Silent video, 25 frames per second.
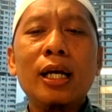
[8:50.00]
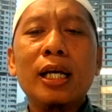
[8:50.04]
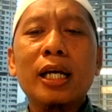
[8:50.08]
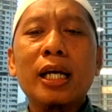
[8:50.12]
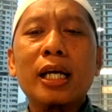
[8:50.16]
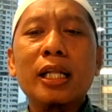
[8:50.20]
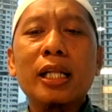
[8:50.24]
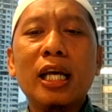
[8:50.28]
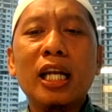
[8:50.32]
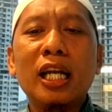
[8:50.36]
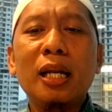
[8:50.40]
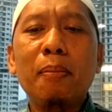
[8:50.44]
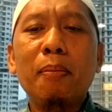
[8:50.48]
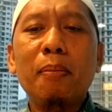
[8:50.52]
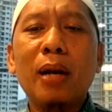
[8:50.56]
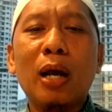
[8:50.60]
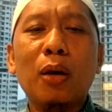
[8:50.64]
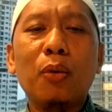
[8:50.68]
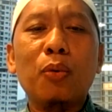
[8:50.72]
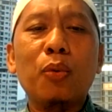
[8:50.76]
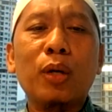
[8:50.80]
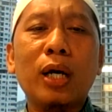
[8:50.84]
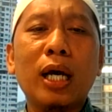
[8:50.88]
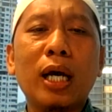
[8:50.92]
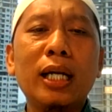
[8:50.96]
Kita ini
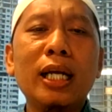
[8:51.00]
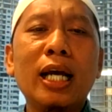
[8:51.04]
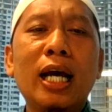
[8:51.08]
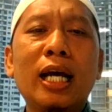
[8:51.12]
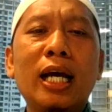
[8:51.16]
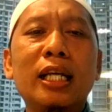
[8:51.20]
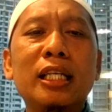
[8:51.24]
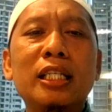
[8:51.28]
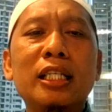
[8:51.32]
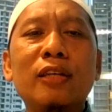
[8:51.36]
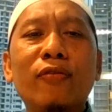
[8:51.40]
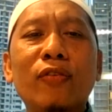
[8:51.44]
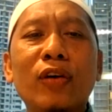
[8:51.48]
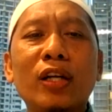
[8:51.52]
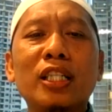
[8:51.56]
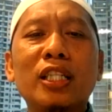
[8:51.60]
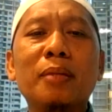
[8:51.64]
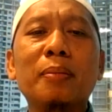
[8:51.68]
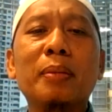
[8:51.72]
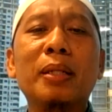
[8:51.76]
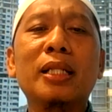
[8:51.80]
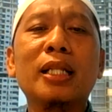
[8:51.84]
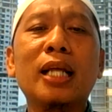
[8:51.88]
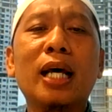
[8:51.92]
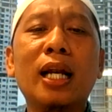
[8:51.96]
melakukannya hanya sifat
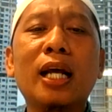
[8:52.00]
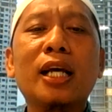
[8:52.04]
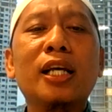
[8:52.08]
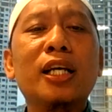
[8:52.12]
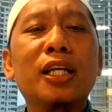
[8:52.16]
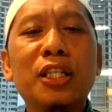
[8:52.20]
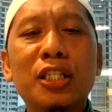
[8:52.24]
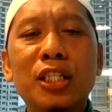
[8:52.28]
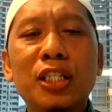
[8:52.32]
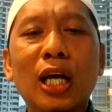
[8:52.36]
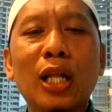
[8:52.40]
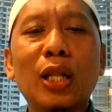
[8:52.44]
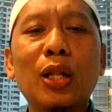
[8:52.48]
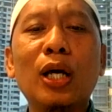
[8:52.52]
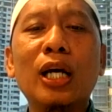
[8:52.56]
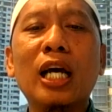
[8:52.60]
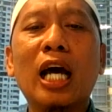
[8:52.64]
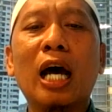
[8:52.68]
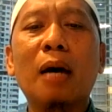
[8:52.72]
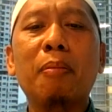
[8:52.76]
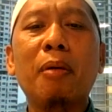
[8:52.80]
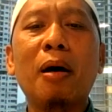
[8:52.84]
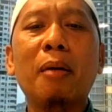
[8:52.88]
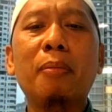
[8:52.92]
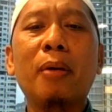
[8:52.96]
sementara, insya Allah
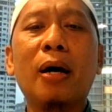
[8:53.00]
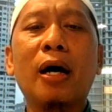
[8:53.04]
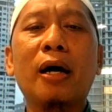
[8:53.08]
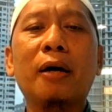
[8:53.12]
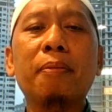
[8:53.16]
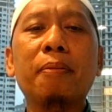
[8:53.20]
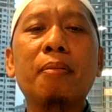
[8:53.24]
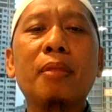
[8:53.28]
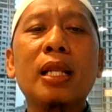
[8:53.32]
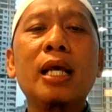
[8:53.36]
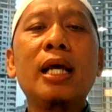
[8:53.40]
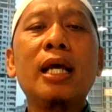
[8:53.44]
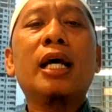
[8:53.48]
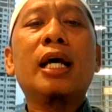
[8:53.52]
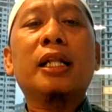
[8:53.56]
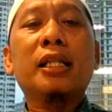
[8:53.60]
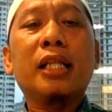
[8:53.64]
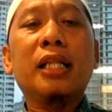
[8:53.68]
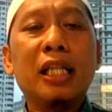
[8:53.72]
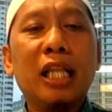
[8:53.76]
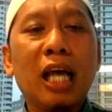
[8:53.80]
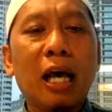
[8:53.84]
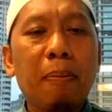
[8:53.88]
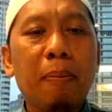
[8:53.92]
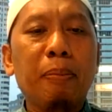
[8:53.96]
nggak apa-apa.
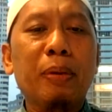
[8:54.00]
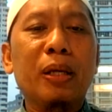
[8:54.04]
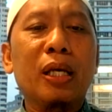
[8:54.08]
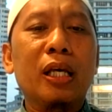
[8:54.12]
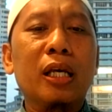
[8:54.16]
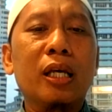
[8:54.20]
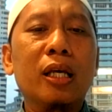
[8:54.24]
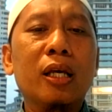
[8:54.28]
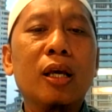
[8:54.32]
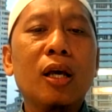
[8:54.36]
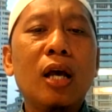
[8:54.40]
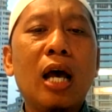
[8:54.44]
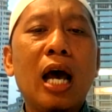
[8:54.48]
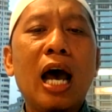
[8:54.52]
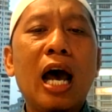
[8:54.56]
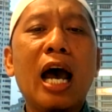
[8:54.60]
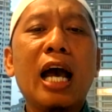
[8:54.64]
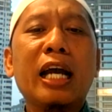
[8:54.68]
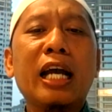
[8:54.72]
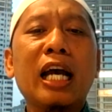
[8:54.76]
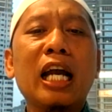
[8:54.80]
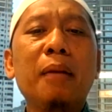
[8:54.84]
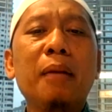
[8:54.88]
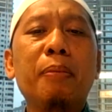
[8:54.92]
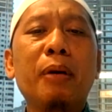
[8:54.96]
Tetapi
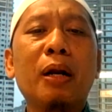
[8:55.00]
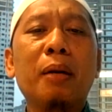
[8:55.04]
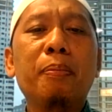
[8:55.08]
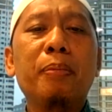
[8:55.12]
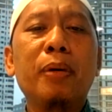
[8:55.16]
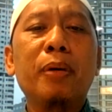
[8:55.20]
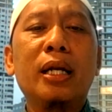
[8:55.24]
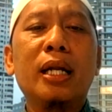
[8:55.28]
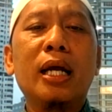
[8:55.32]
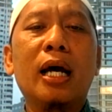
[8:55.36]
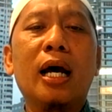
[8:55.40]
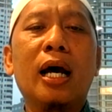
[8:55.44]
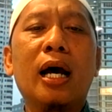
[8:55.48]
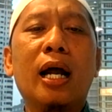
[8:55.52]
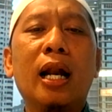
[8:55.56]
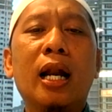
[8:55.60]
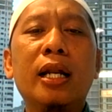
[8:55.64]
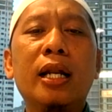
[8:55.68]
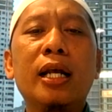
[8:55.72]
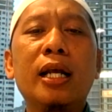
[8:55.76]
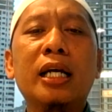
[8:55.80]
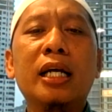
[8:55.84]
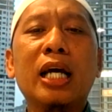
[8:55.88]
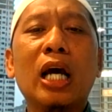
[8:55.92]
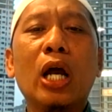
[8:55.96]
akan berbeda
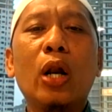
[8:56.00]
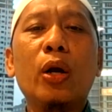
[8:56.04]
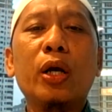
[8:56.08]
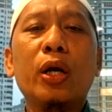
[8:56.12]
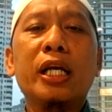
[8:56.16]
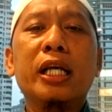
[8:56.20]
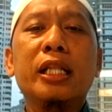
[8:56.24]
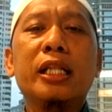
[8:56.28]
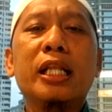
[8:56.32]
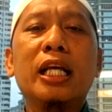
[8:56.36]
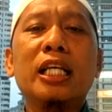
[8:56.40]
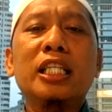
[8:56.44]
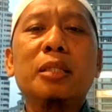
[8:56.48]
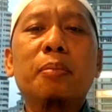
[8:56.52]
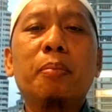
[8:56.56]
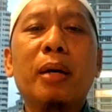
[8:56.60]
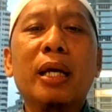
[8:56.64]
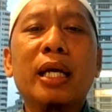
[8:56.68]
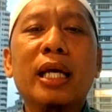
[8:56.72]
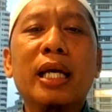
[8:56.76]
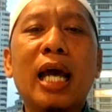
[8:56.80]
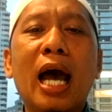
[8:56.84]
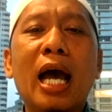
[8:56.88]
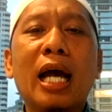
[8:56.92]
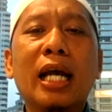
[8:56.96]
halnya kalau kita
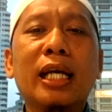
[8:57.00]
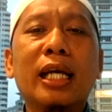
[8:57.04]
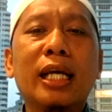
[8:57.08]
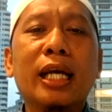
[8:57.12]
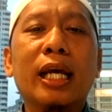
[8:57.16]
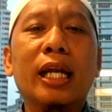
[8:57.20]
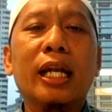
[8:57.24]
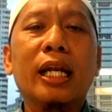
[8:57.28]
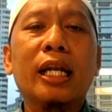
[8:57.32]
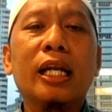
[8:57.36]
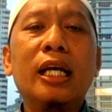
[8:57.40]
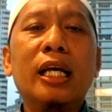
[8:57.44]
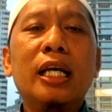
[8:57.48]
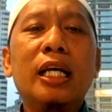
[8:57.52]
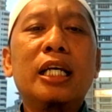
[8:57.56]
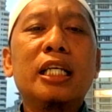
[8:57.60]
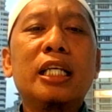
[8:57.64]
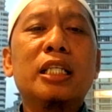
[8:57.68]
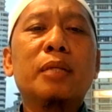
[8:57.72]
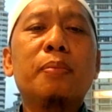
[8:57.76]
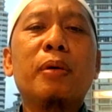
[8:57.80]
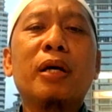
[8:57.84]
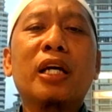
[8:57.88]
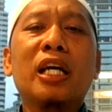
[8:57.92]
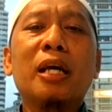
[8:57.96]
sebagai agen,
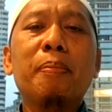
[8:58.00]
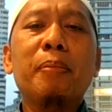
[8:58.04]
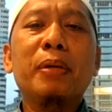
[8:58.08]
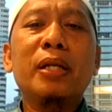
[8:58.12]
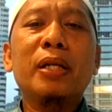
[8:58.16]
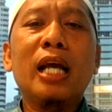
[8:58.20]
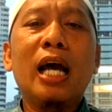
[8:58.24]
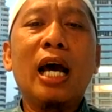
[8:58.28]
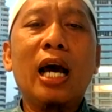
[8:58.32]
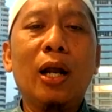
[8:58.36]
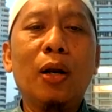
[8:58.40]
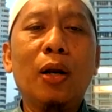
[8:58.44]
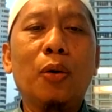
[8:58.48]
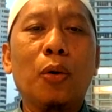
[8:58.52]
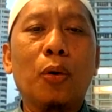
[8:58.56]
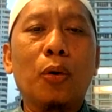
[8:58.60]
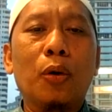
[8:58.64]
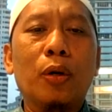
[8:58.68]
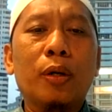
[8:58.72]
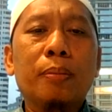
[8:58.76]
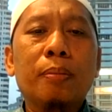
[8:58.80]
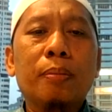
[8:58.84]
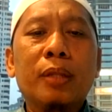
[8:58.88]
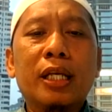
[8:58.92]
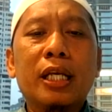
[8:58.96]
sebagai
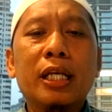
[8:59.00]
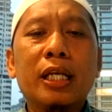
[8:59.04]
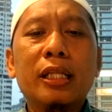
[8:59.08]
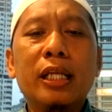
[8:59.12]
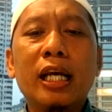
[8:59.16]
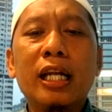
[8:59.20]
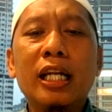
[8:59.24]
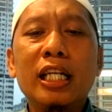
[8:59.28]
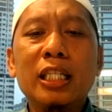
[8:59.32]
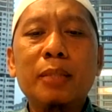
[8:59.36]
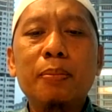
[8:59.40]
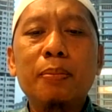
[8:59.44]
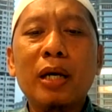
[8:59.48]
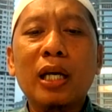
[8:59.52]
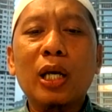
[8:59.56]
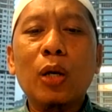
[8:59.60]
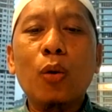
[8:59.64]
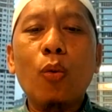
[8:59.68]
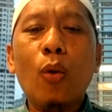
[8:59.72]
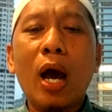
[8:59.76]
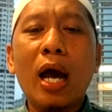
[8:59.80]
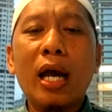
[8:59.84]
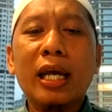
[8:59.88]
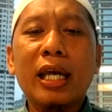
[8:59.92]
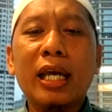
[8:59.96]
penyalur, kita ini sebagai
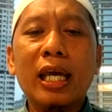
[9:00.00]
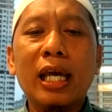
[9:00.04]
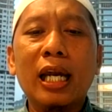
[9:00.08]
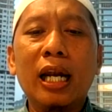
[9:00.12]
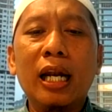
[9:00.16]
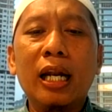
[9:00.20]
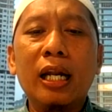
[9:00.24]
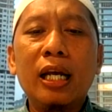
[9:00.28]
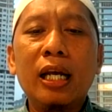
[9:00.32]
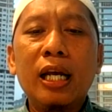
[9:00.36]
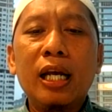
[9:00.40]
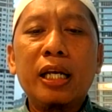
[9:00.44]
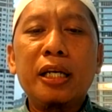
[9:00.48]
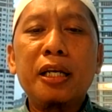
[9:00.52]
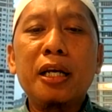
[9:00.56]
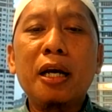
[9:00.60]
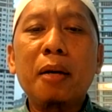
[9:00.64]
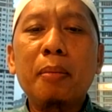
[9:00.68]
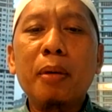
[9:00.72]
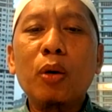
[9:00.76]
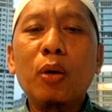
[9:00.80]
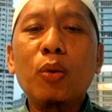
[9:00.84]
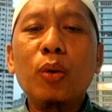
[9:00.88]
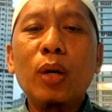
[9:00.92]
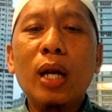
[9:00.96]
wakil yang
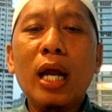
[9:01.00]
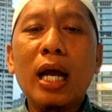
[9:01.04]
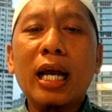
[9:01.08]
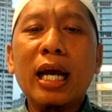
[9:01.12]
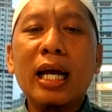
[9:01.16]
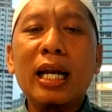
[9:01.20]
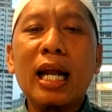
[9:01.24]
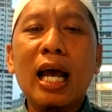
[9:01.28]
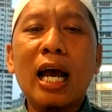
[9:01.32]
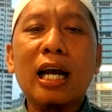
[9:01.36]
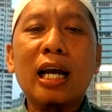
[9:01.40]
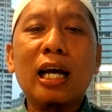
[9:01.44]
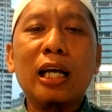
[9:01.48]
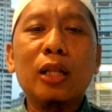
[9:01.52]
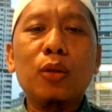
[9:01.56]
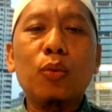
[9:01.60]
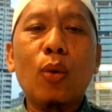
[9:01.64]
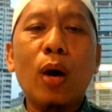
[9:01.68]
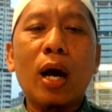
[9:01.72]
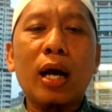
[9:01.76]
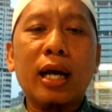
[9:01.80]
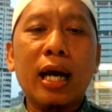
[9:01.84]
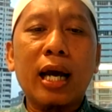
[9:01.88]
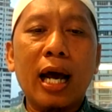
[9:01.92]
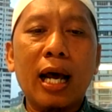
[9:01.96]
menggunakan akad
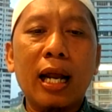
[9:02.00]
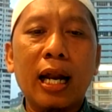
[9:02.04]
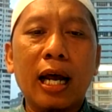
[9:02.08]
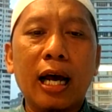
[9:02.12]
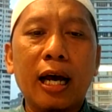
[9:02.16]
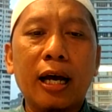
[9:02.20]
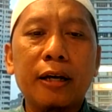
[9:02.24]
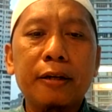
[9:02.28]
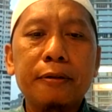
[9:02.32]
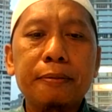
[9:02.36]
wakalah.